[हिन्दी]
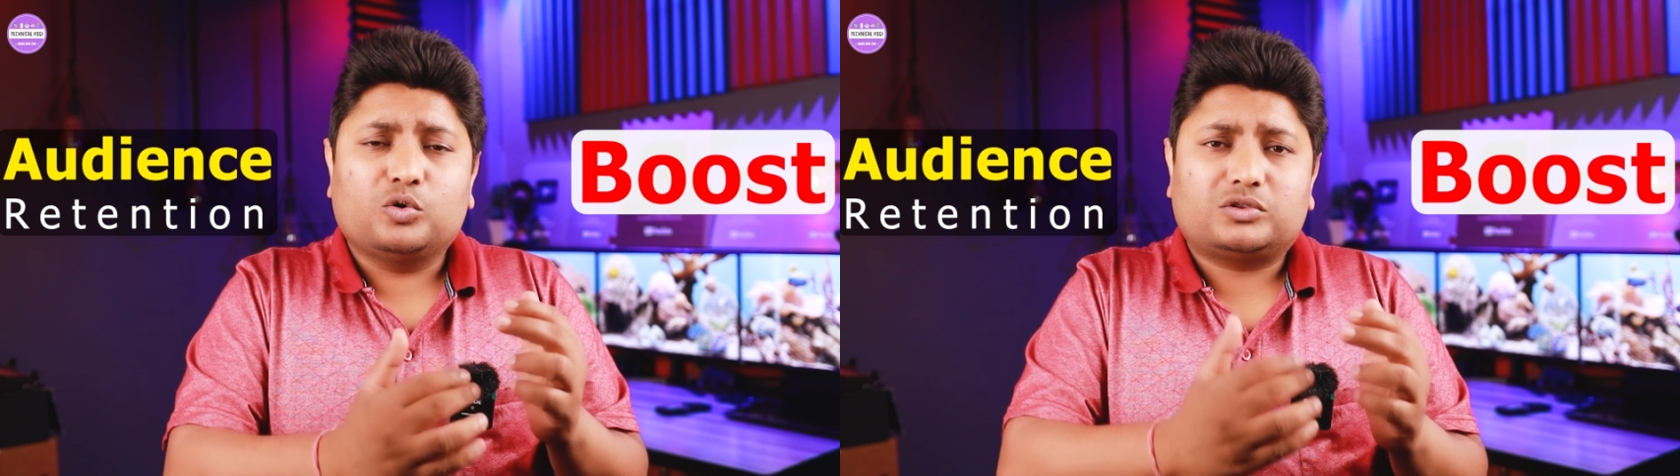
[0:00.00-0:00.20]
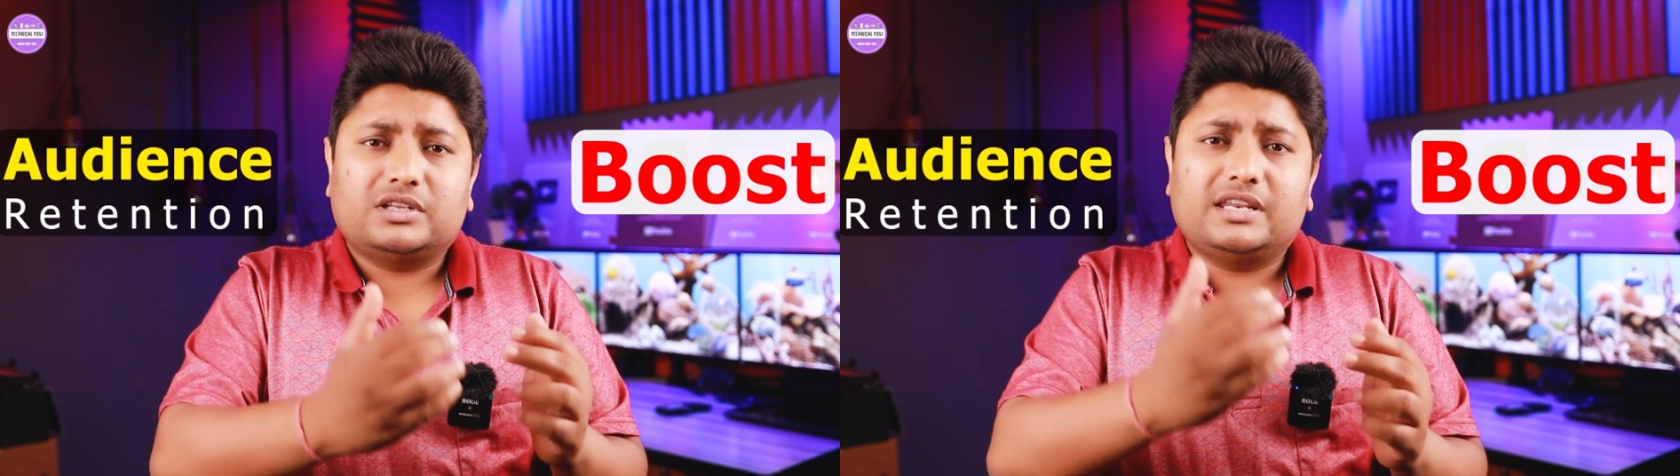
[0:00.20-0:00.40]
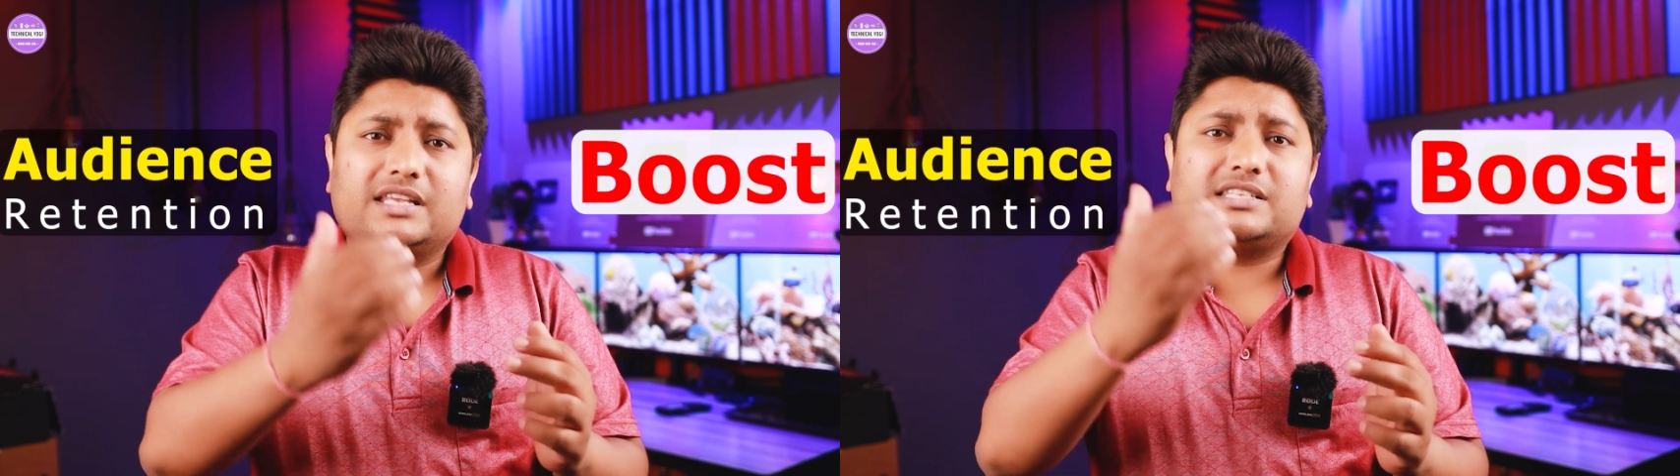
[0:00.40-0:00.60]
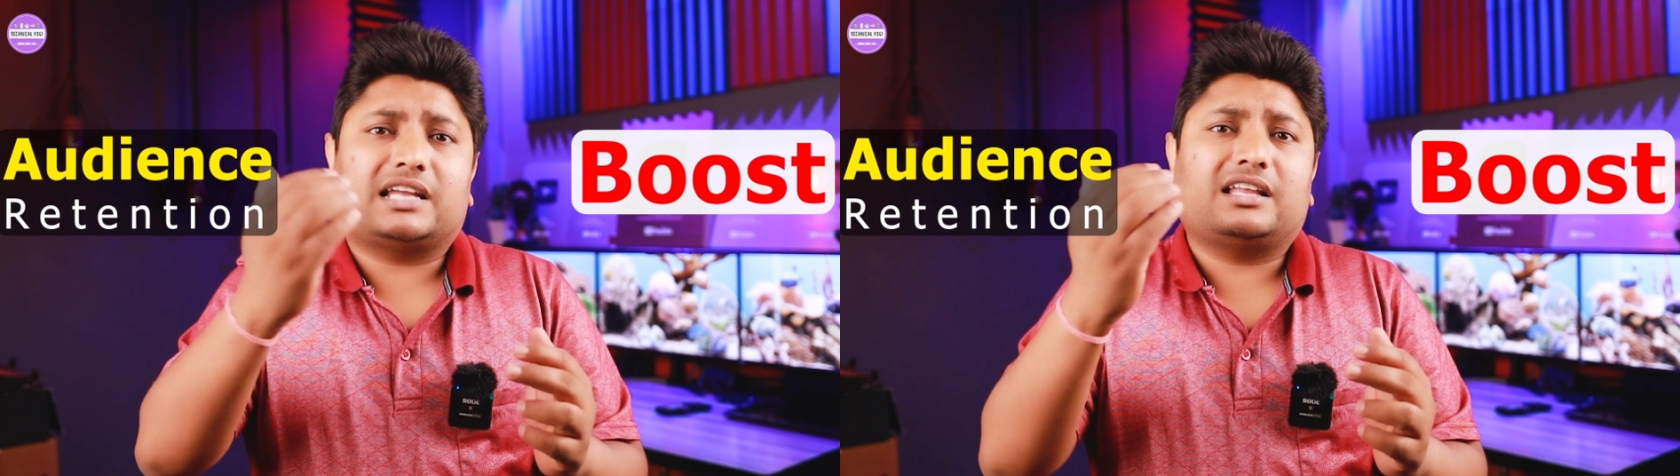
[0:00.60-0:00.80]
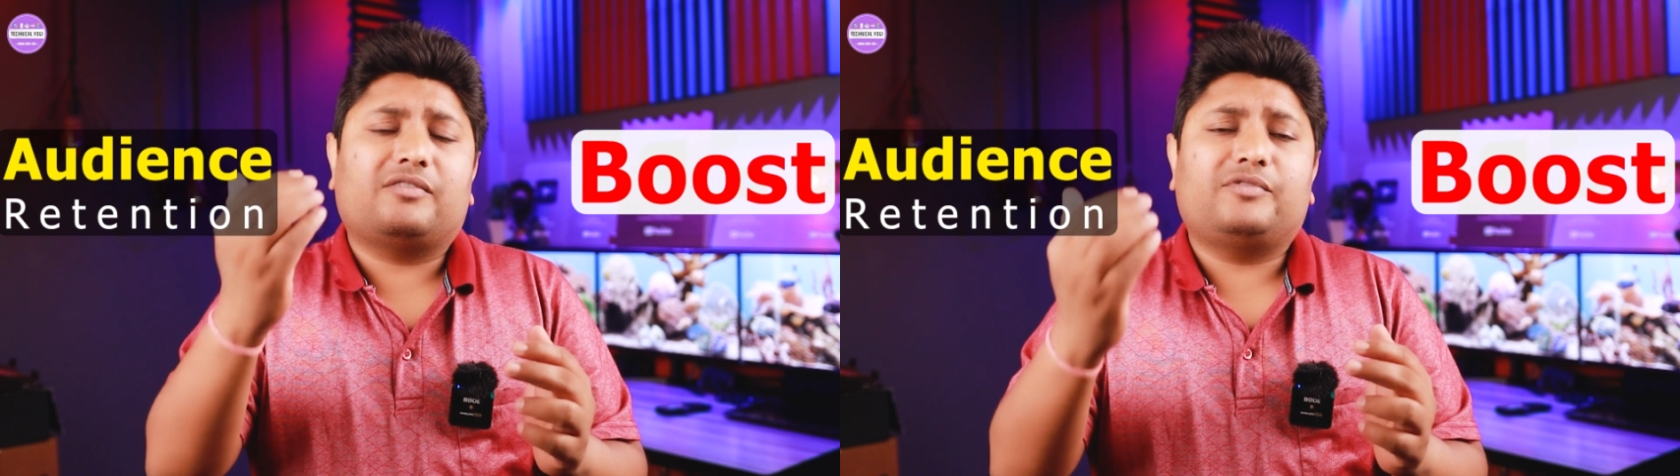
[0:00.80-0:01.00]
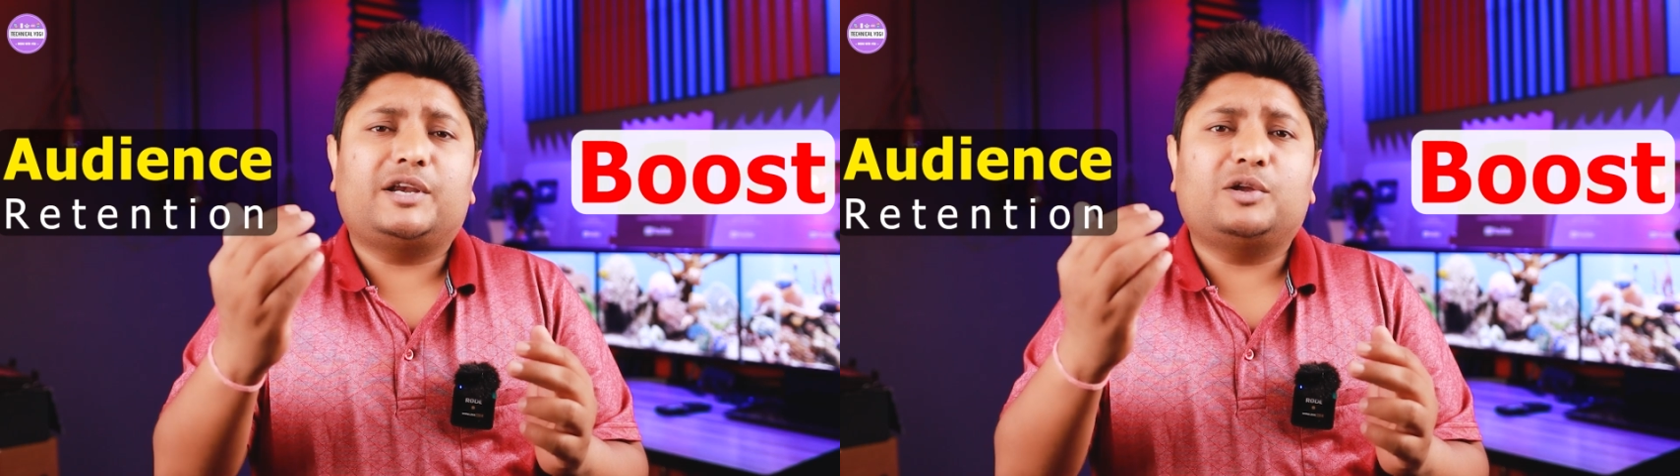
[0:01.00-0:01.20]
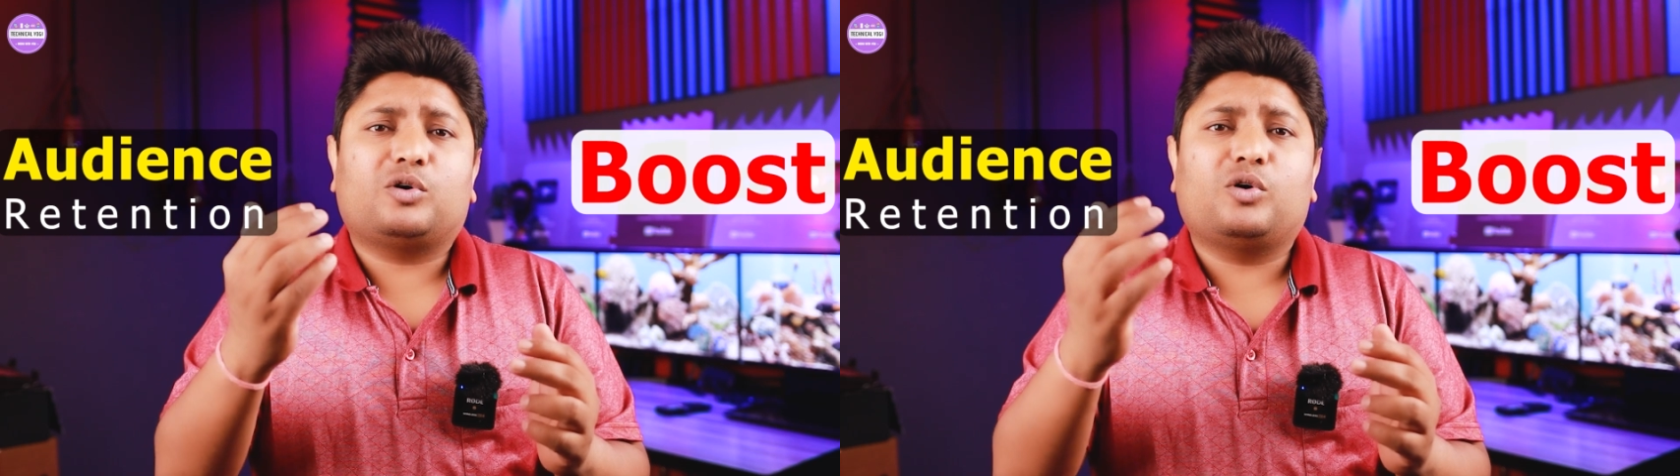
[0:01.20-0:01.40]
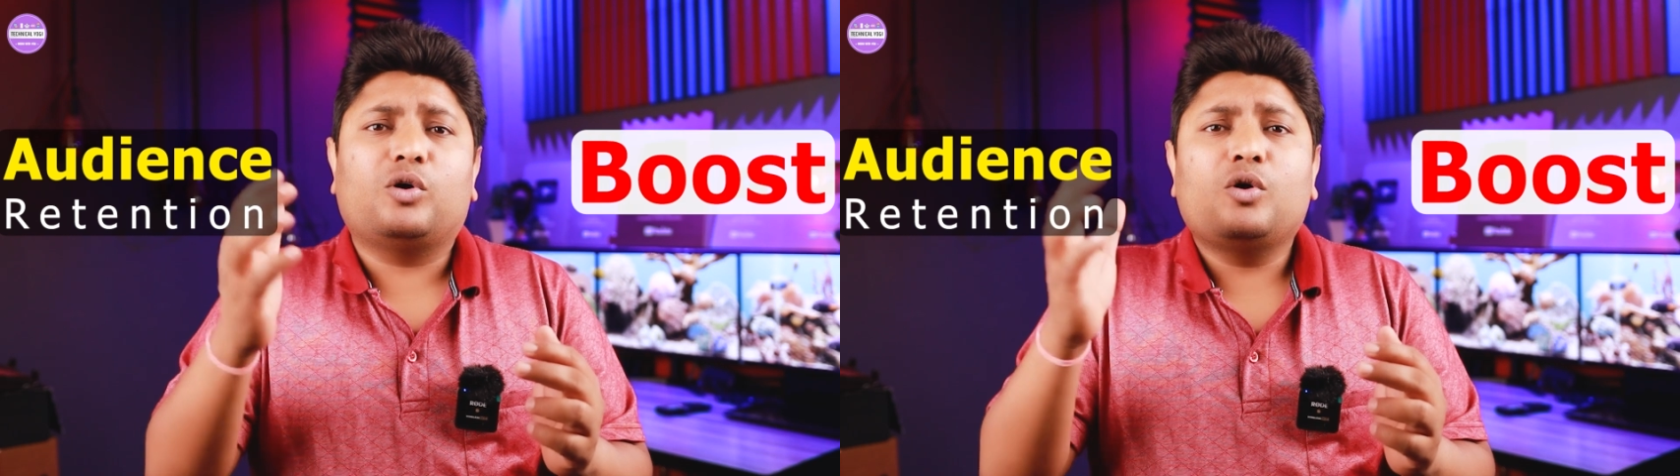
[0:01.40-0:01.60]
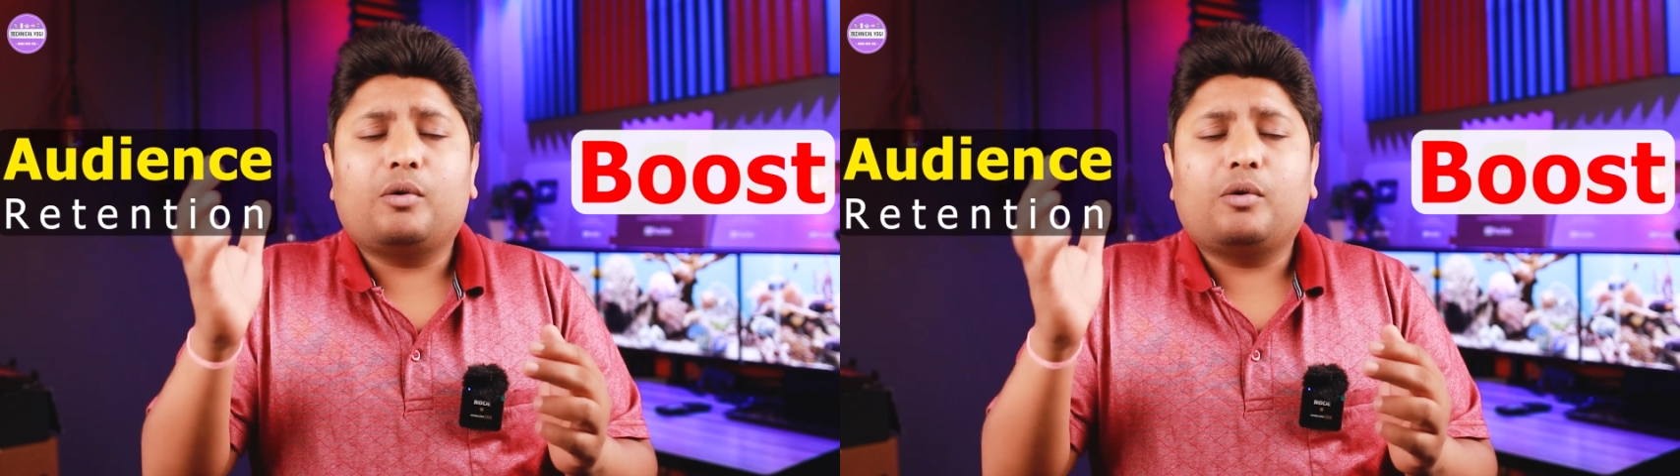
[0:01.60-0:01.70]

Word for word: उतनी ज़्यादा वीडियो को